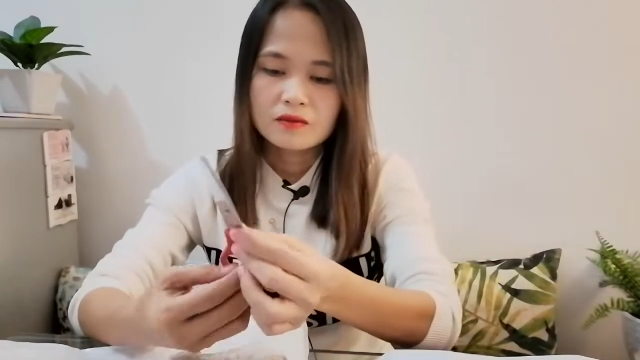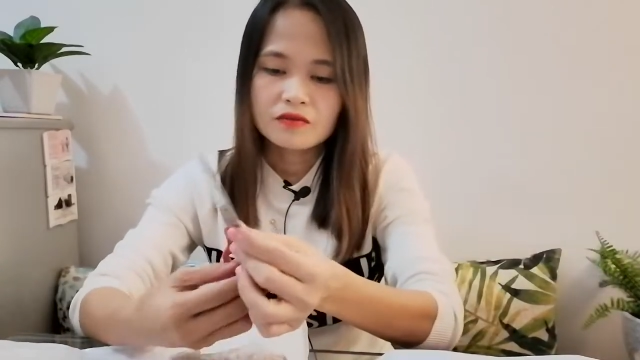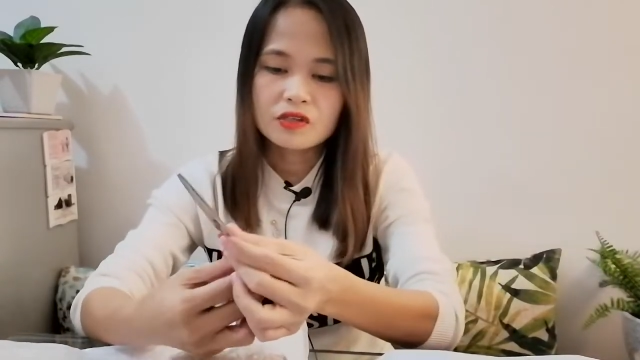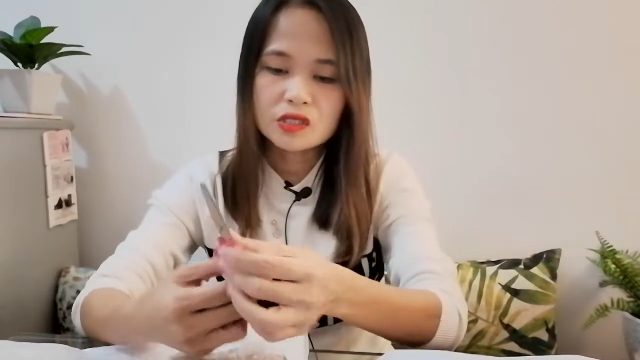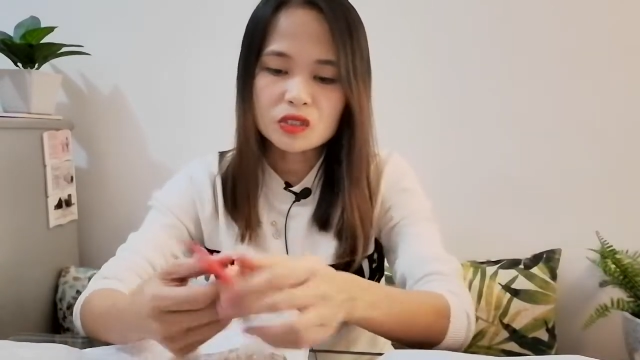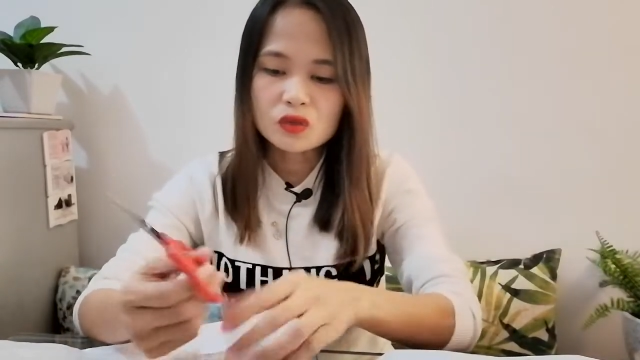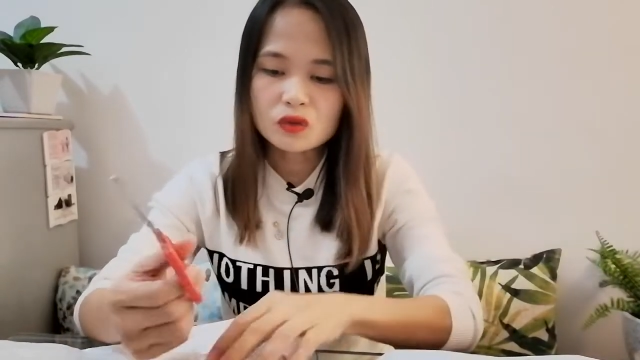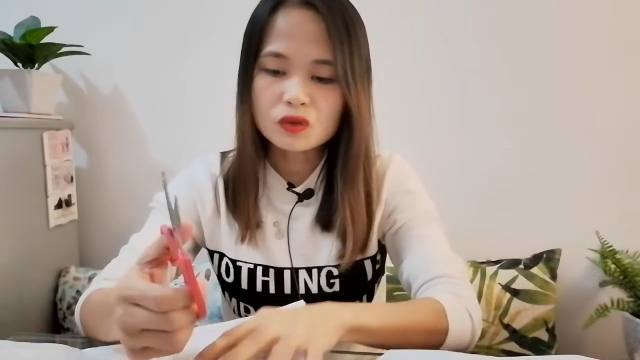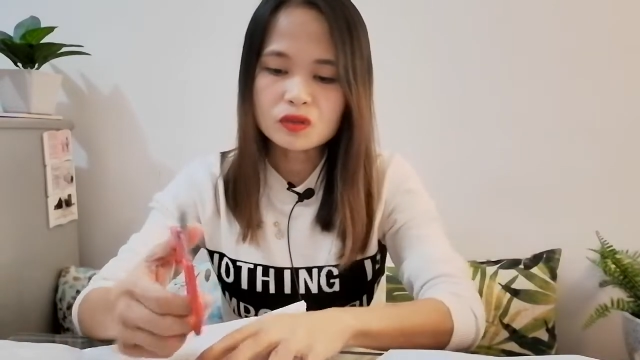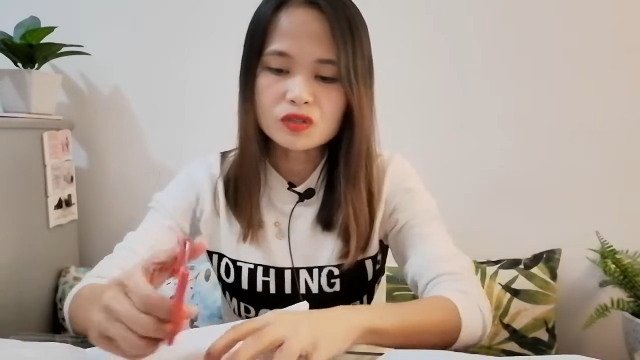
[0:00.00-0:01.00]

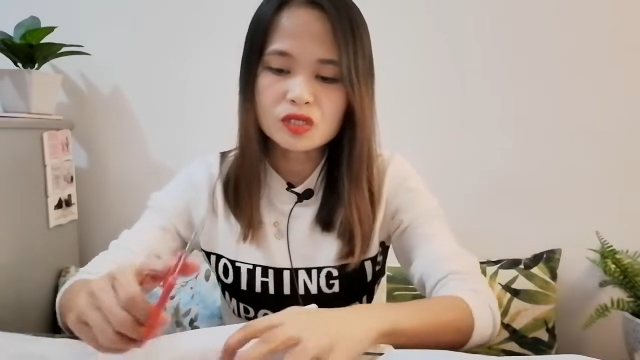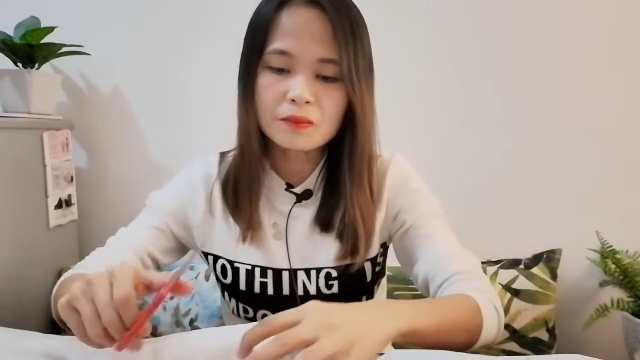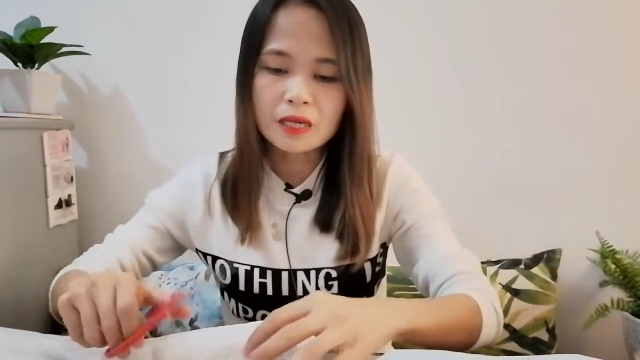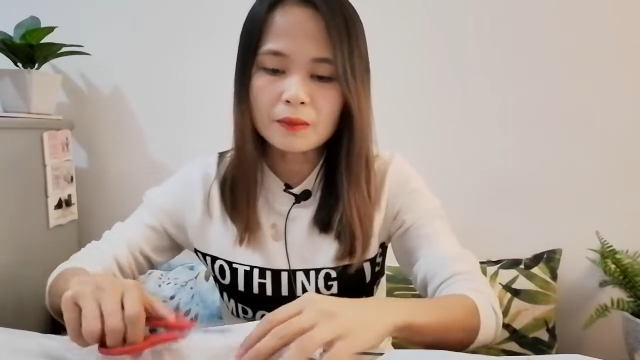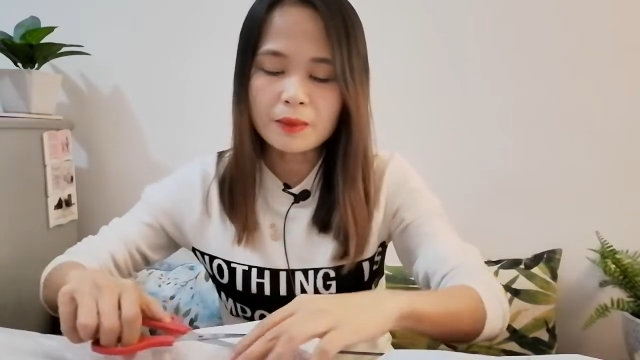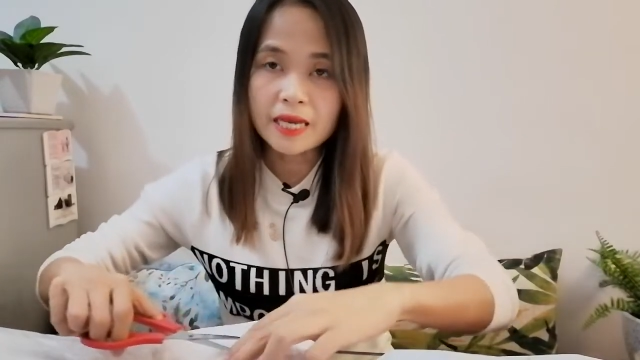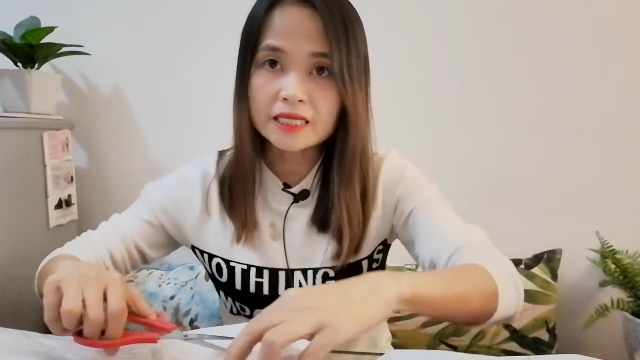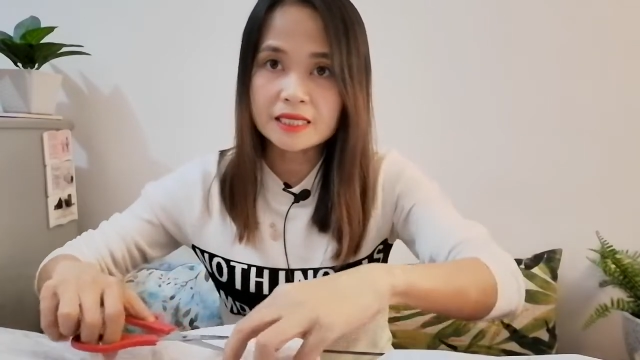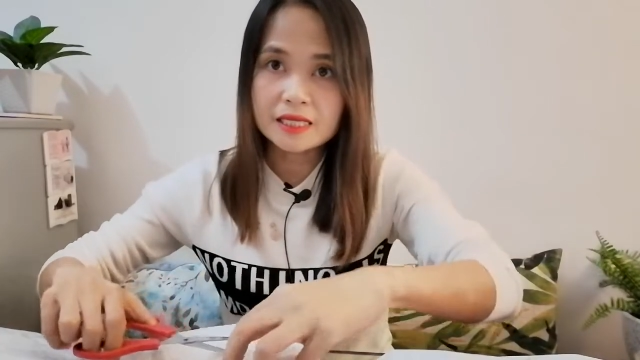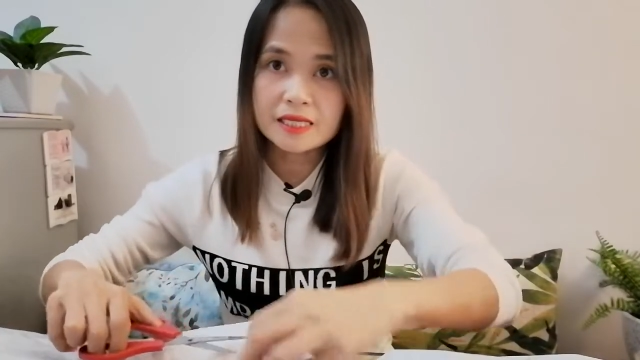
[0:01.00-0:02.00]
versus sa mga
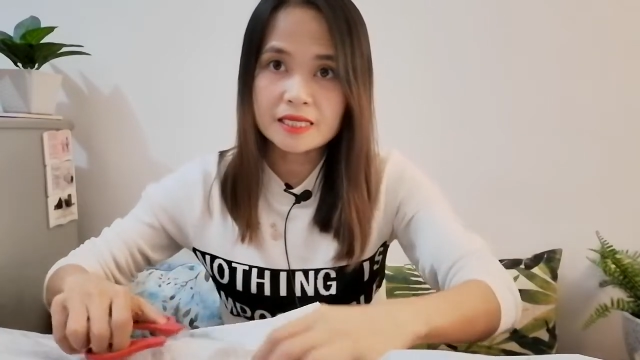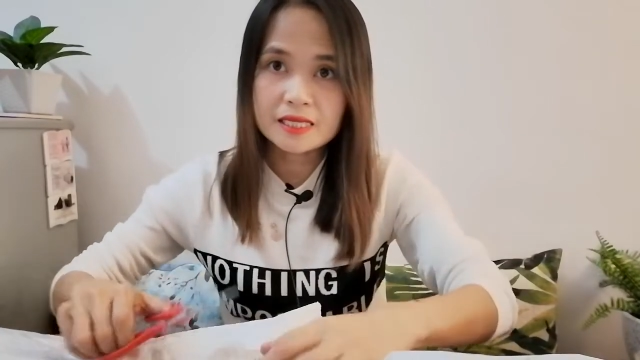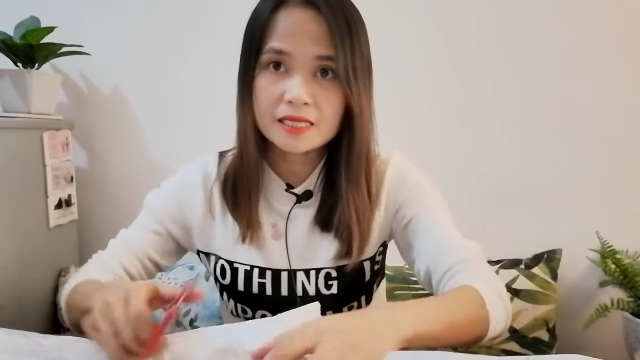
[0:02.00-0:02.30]
prices